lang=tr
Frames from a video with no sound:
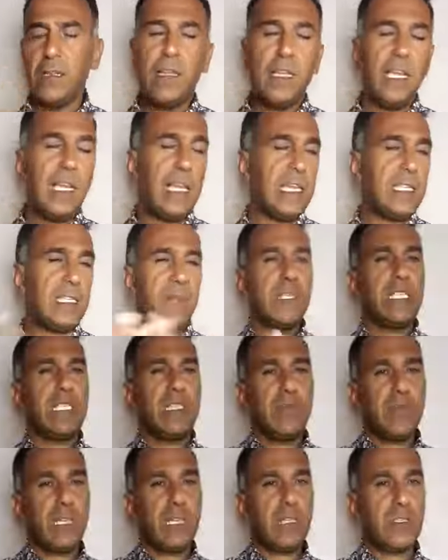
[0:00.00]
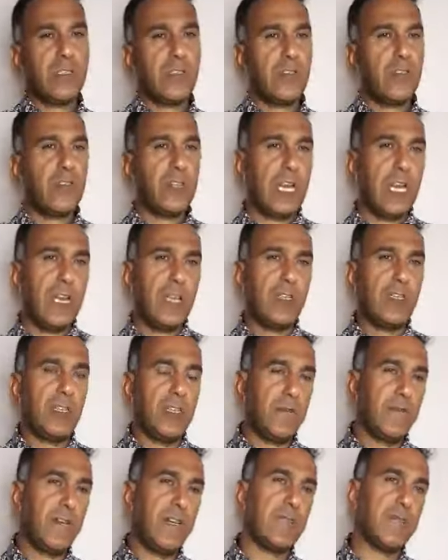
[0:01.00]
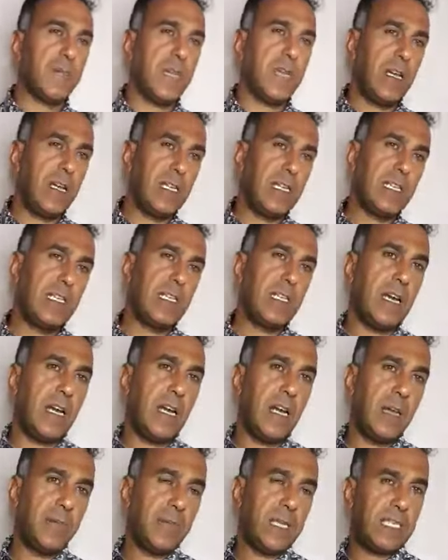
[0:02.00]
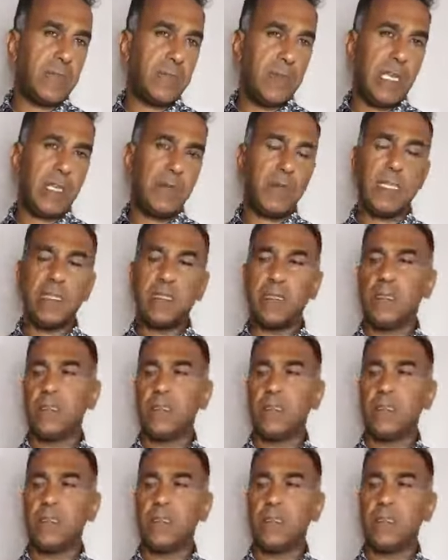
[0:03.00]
eğitime kim katılıyor? Ayşe, Fatma, Ali, Ahmet, Mehmet.